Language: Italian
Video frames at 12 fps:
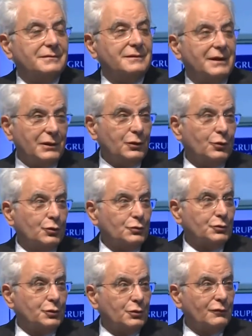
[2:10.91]

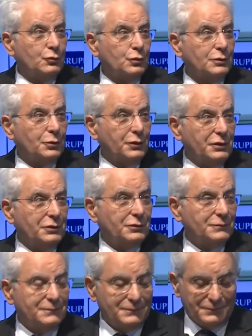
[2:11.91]
dall'incontro avuto a
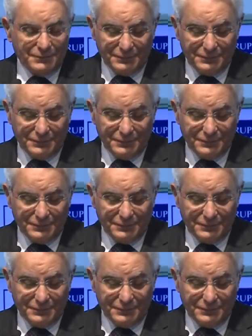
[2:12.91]
Torino.